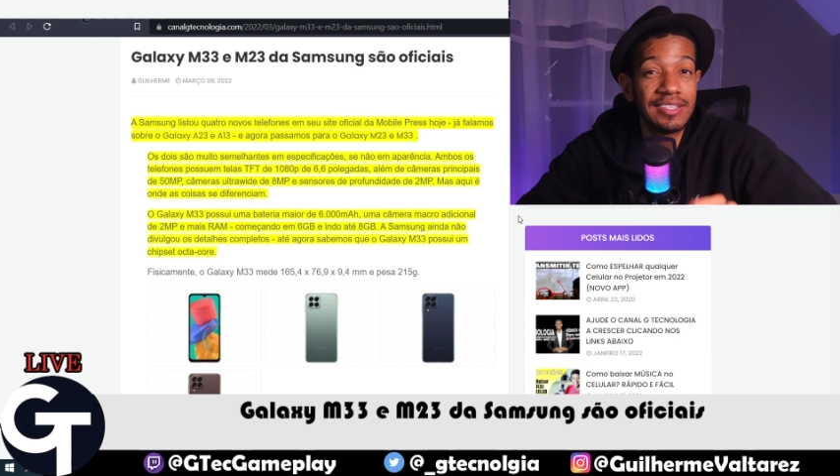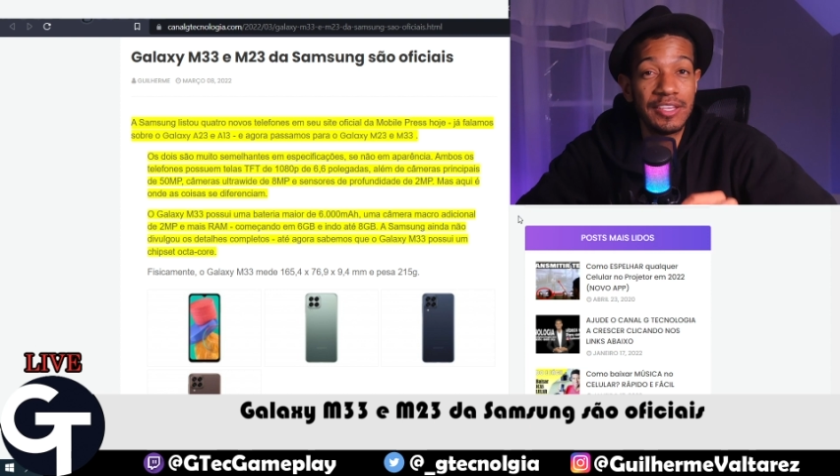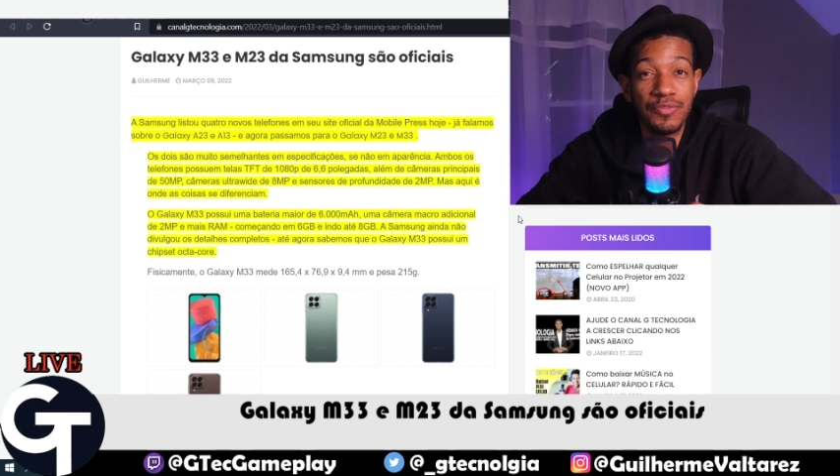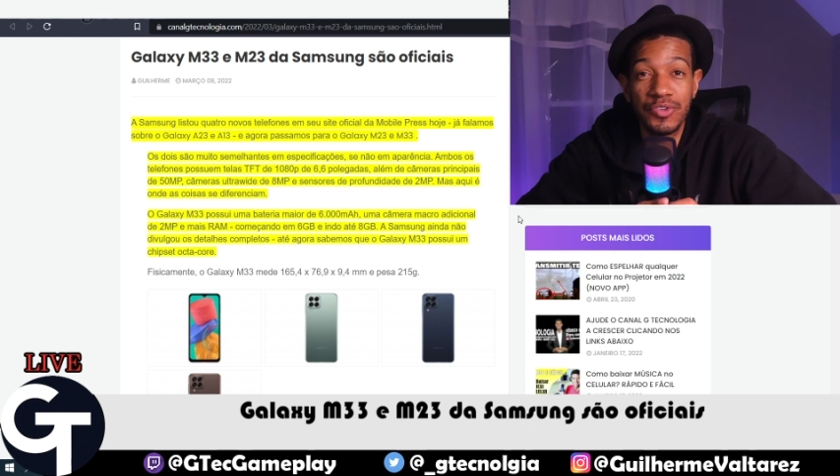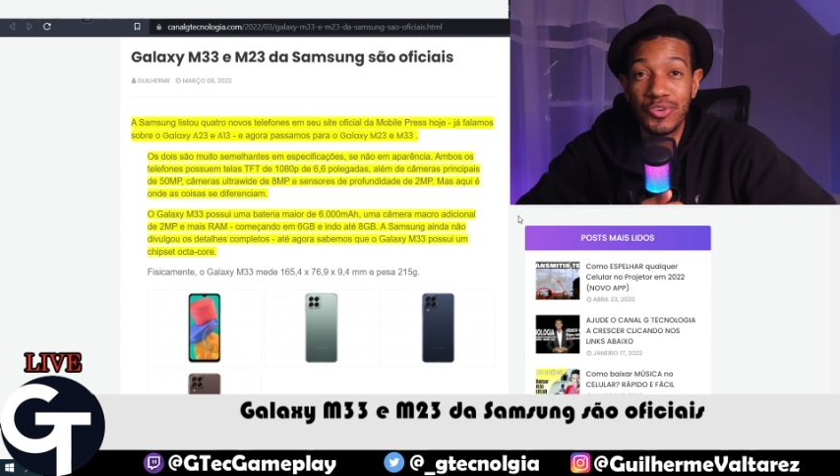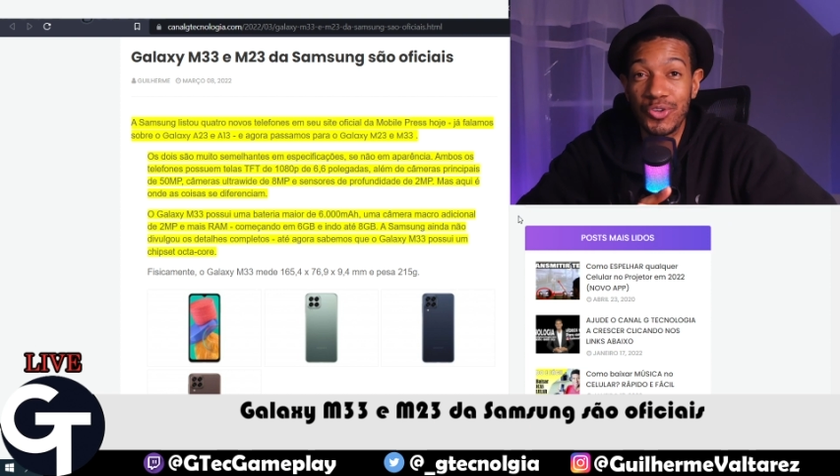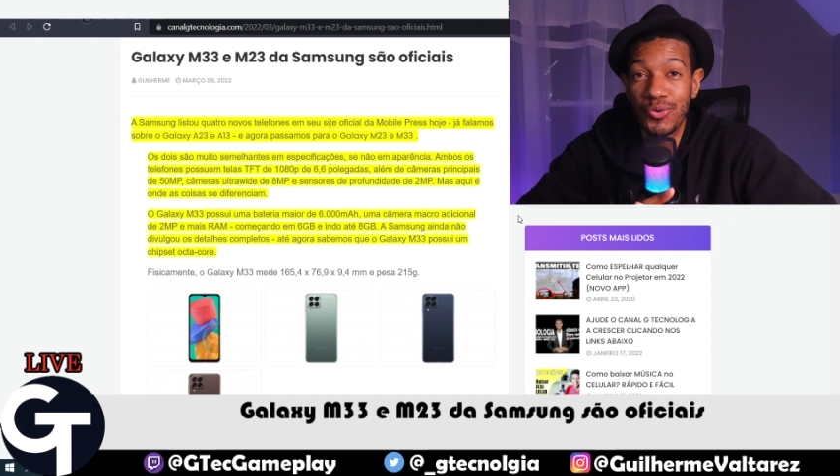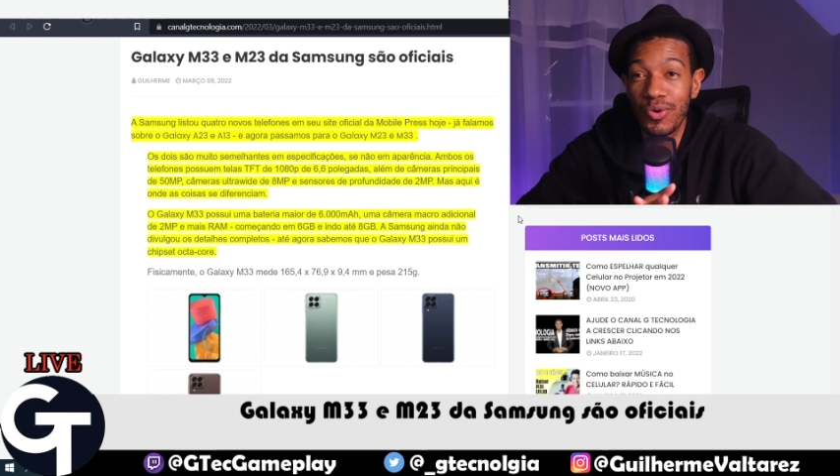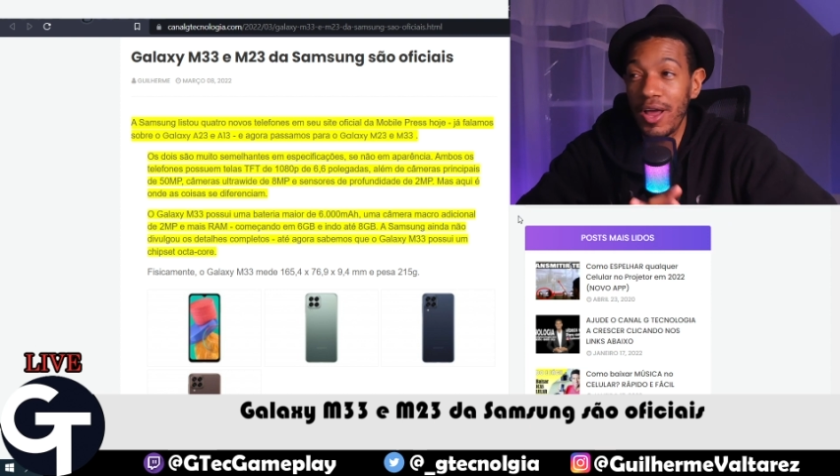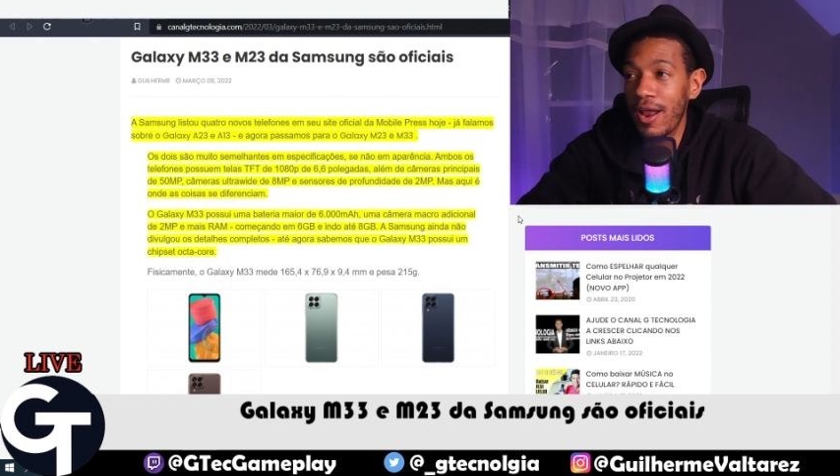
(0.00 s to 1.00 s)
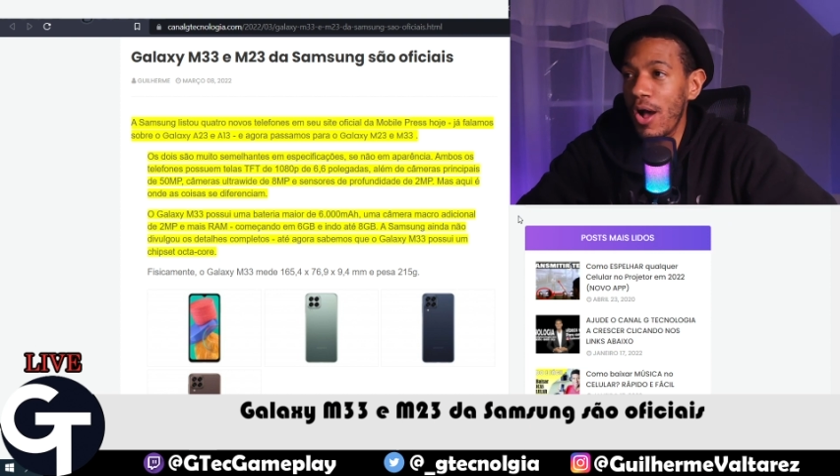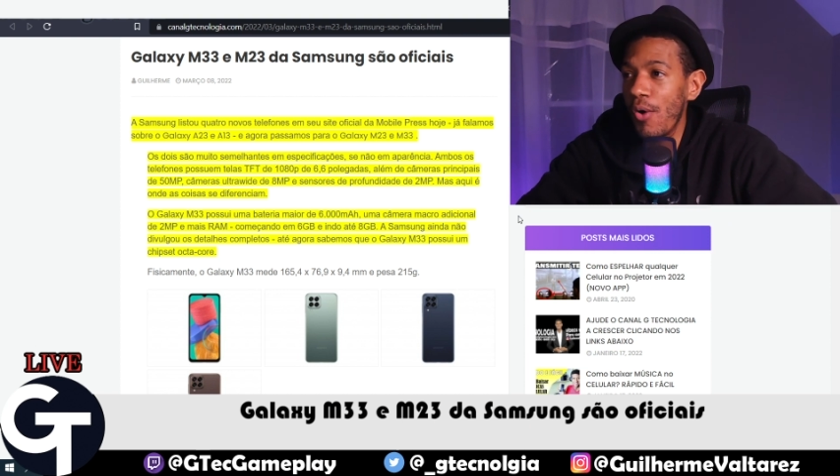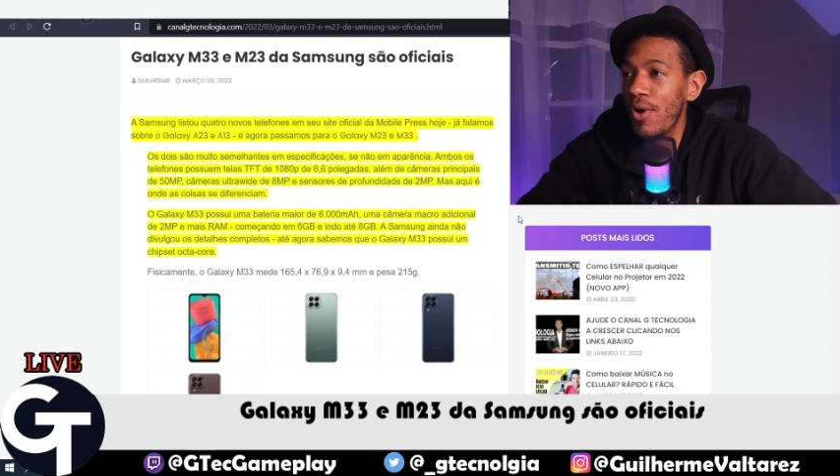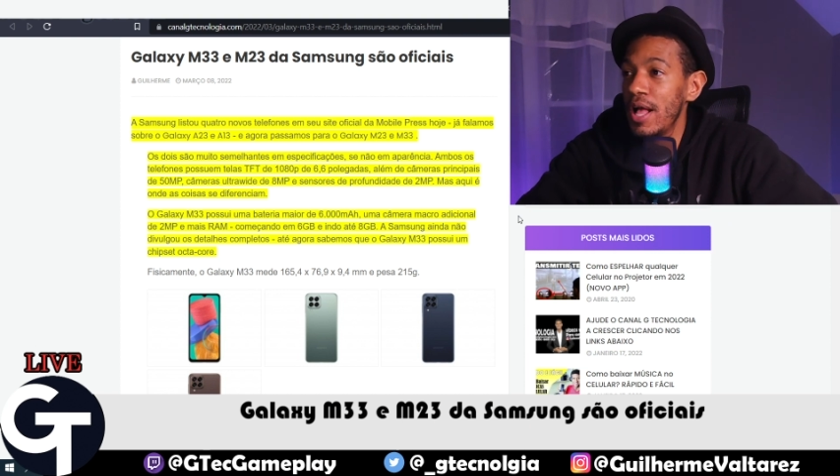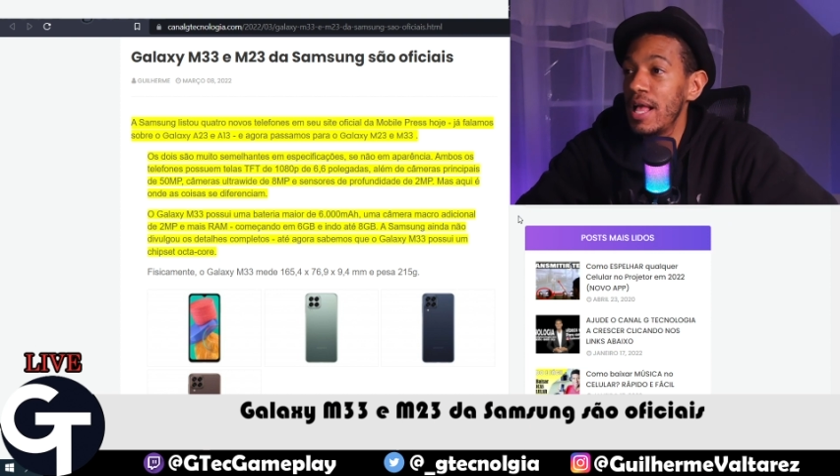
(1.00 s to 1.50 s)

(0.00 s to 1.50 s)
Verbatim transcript: que tem vídeo aqui no canal,